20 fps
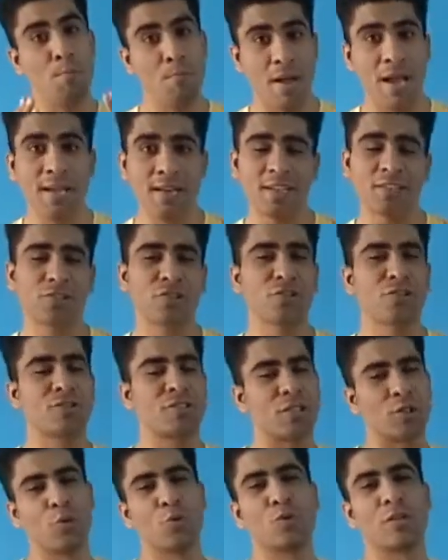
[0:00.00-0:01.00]
मेहनत तो
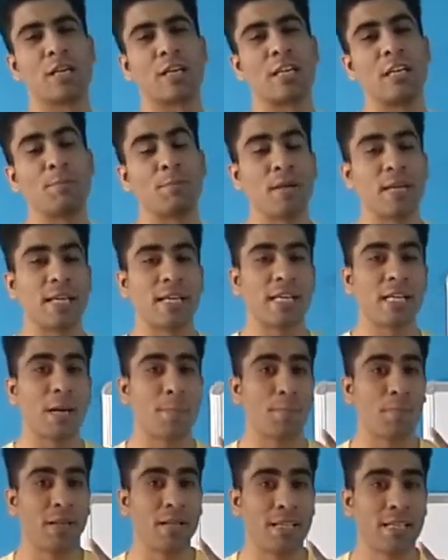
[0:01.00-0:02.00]
ज़रूर करनी पड़ेगी
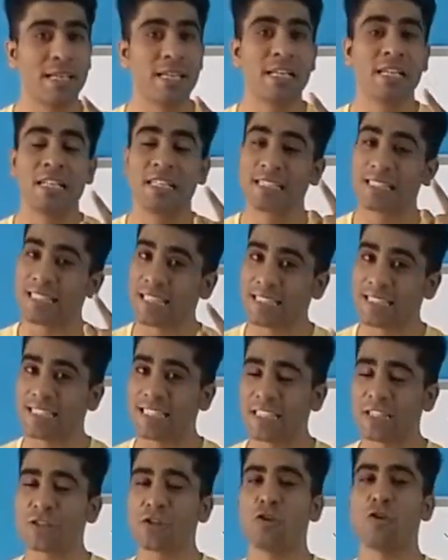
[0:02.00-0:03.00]
अपने
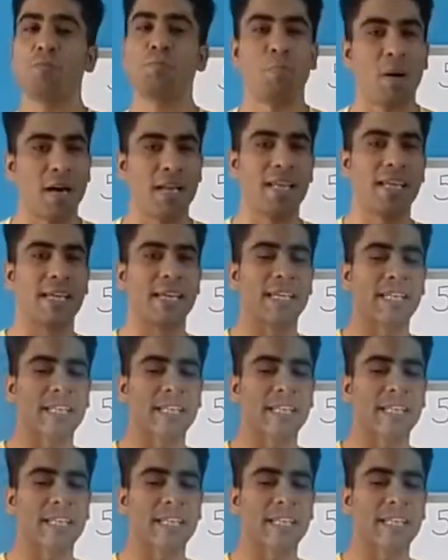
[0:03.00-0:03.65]
सक्सेस को पाने के